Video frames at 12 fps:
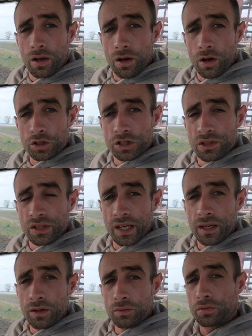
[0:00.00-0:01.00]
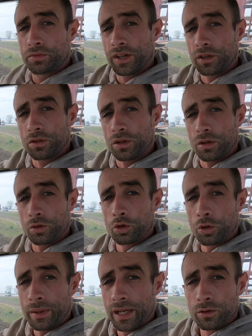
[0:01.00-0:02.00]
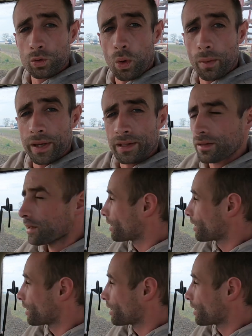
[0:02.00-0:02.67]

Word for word: enregistrez, vous faites 2 mètres, 3 mètres,